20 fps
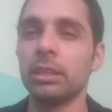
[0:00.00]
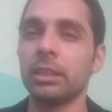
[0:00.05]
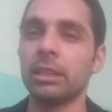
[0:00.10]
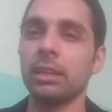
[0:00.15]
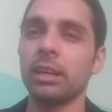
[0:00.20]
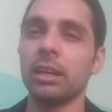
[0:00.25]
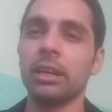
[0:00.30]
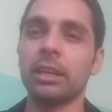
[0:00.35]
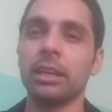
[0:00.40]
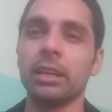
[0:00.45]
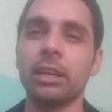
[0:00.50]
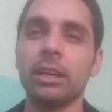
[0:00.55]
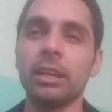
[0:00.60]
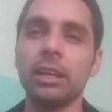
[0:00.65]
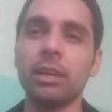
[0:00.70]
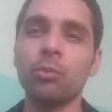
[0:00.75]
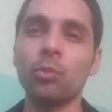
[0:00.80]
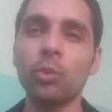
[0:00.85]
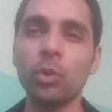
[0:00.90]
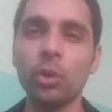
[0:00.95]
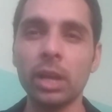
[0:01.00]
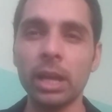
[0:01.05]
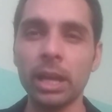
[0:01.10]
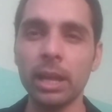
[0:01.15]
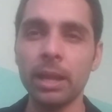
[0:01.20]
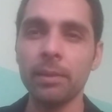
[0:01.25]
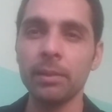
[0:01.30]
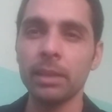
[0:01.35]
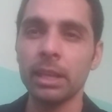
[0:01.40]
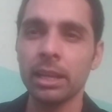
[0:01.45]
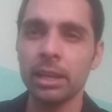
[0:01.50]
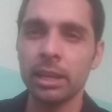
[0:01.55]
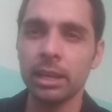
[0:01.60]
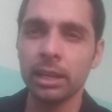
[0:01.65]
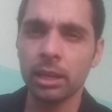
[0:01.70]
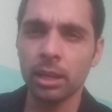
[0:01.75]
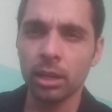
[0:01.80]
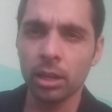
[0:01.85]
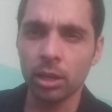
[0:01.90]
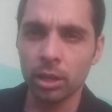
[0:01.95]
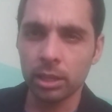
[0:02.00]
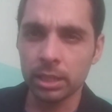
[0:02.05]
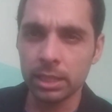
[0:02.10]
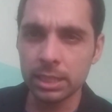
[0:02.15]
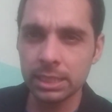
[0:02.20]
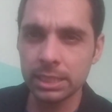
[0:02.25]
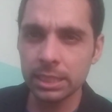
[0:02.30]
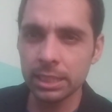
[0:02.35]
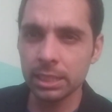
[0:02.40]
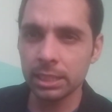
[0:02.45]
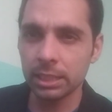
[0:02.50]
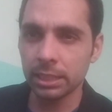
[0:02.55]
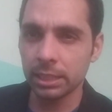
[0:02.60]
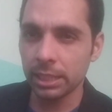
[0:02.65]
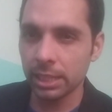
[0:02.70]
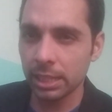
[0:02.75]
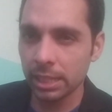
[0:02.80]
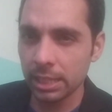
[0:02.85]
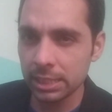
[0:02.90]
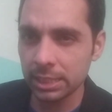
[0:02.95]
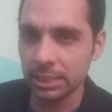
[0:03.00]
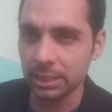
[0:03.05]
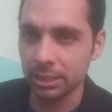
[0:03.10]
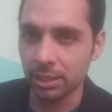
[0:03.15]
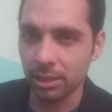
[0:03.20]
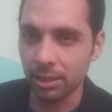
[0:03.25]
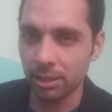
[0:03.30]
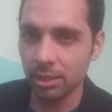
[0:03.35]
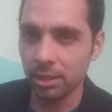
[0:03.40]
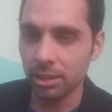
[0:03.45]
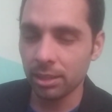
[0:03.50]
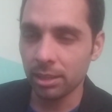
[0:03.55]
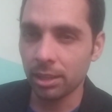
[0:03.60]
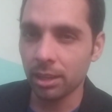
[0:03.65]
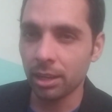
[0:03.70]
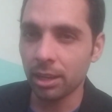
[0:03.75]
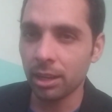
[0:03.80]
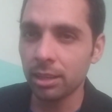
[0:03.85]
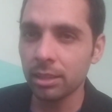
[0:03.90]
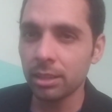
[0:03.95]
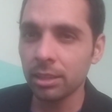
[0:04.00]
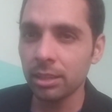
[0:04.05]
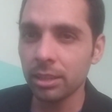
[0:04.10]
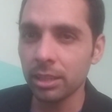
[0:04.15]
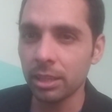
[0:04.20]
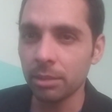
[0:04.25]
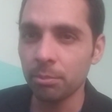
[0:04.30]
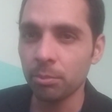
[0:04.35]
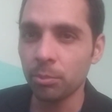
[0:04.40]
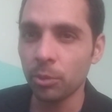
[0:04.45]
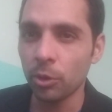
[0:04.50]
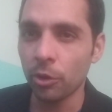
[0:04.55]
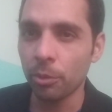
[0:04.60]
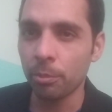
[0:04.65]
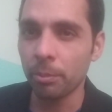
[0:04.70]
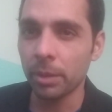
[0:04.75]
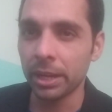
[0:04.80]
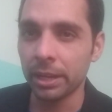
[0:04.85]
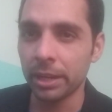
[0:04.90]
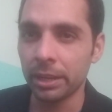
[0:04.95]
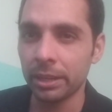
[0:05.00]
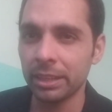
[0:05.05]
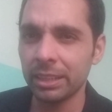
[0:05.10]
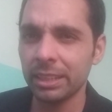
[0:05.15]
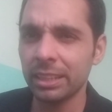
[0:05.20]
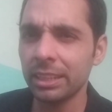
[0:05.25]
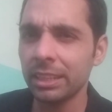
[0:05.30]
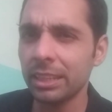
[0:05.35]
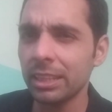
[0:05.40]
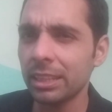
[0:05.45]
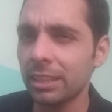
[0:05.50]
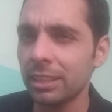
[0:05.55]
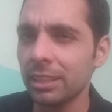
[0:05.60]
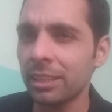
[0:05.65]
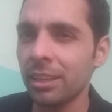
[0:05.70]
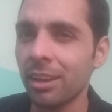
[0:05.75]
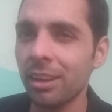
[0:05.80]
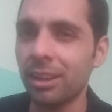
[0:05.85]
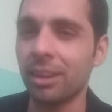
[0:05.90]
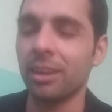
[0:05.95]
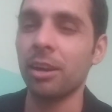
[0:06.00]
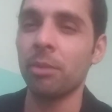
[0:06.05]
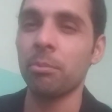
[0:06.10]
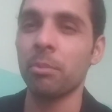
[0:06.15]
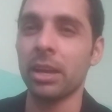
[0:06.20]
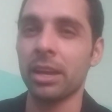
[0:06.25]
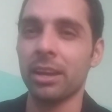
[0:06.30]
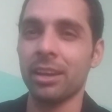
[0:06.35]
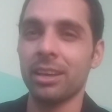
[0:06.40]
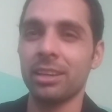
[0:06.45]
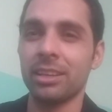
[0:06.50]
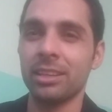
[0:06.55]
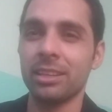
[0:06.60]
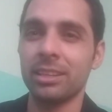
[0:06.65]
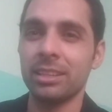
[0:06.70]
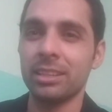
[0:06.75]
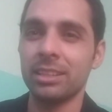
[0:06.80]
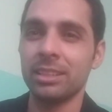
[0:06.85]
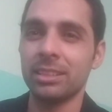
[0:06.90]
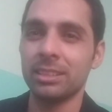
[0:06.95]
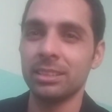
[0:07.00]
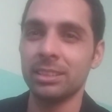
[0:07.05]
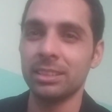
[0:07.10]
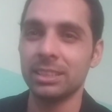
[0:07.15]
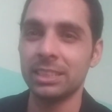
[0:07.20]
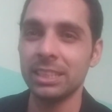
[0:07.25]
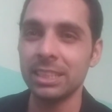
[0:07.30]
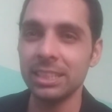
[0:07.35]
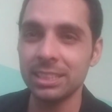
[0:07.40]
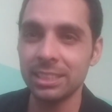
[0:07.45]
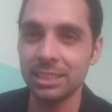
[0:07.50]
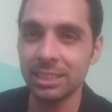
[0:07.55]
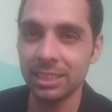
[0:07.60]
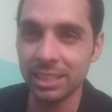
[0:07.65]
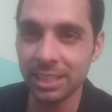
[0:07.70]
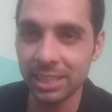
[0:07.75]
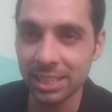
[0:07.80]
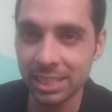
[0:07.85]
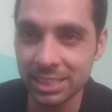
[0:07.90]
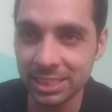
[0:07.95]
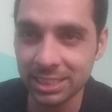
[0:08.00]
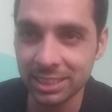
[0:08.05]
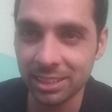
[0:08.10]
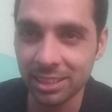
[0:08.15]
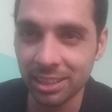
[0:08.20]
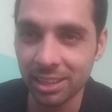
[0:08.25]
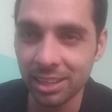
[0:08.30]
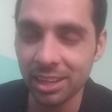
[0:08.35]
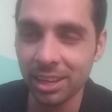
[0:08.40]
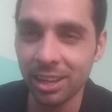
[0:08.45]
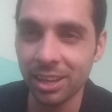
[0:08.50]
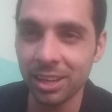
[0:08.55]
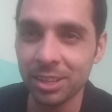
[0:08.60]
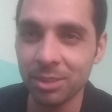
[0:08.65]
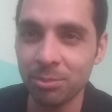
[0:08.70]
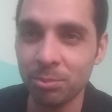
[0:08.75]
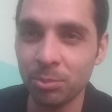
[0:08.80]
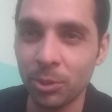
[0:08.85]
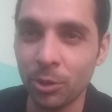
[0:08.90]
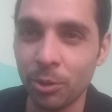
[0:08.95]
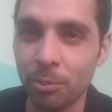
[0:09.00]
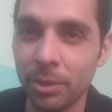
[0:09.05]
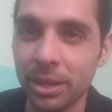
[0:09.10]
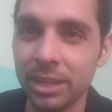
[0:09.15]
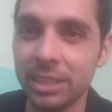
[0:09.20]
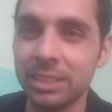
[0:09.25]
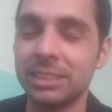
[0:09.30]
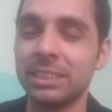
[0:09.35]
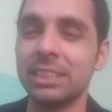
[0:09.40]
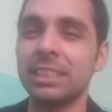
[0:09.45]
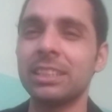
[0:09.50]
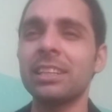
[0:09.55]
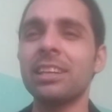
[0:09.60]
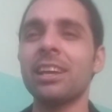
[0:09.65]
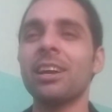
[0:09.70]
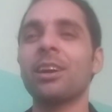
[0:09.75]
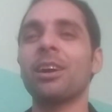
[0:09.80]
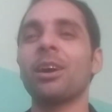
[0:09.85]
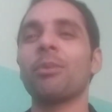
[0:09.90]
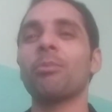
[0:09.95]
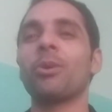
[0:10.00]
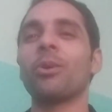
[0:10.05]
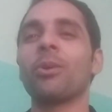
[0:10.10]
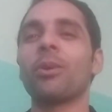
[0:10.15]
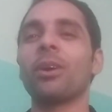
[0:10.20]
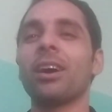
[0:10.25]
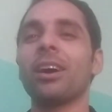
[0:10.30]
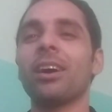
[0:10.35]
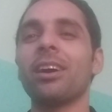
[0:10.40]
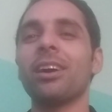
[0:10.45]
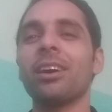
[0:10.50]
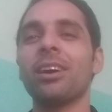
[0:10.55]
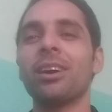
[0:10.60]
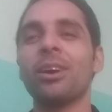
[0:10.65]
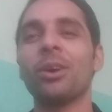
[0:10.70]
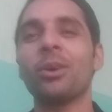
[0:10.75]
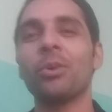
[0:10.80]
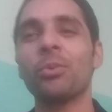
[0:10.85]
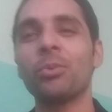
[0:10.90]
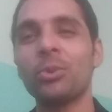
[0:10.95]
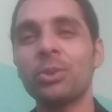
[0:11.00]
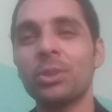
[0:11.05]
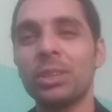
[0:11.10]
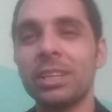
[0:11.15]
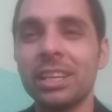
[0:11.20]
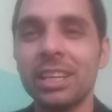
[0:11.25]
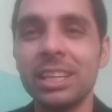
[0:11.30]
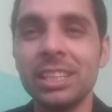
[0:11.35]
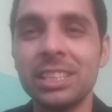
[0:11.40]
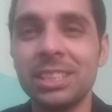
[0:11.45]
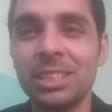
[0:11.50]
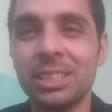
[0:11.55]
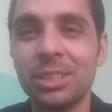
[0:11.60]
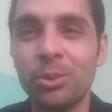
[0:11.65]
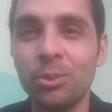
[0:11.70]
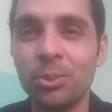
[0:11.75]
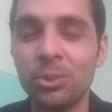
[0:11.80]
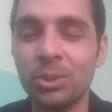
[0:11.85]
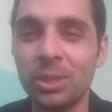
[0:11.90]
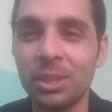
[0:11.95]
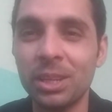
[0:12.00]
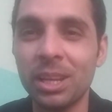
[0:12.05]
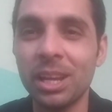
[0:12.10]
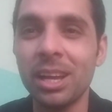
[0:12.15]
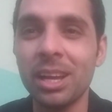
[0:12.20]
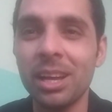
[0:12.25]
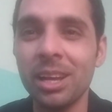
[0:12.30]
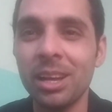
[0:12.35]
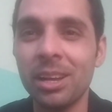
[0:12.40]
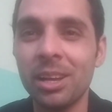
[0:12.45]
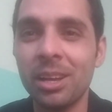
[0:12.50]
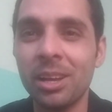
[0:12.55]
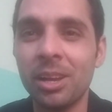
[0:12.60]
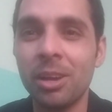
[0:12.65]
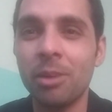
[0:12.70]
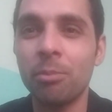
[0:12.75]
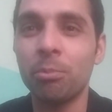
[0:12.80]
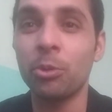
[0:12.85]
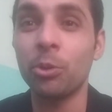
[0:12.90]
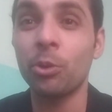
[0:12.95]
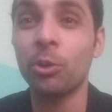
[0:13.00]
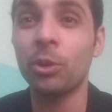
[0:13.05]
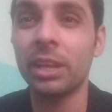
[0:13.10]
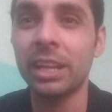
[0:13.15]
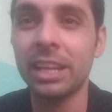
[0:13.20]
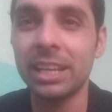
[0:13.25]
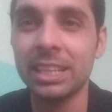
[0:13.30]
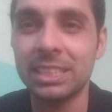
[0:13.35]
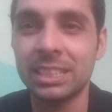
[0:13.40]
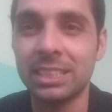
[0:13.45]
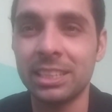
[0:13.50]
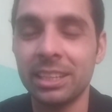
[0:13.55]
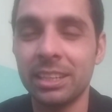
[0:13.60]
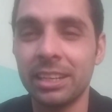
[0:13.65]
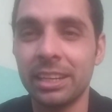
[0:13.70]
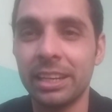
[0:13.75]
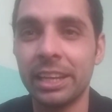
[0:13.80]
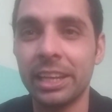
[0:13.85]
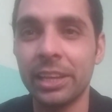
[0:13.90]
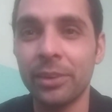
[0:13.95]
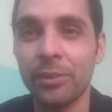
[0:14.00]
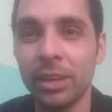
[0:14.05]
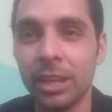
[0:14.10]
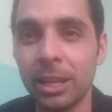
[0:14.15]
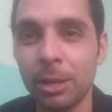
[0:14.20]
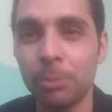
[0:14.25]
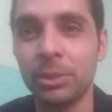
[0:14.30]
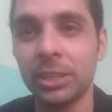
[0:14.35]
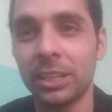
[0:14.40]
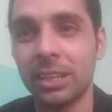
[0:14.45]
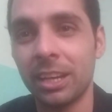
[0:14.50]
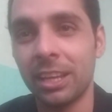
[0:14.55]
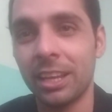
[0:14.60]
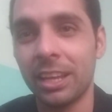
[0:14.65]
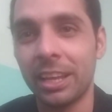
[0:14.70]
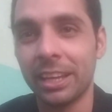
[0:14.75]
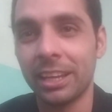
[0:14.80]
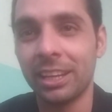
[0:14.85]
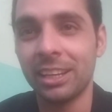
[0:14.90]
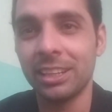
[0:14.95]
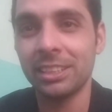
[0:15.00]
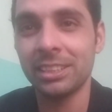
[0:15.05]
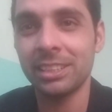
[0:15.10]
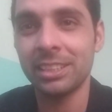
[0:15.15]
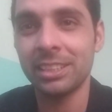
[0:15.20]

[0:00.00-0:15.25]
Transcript: कहा गया है वो है किसी देश का अनएम्प्लॉयमेंट कितना कम है जिस देश का अनएम्प्लॉयमेंट जितना कम होगा वो देश उतना प्रोग्रेस्ड डेवलप्ड कहलाएगा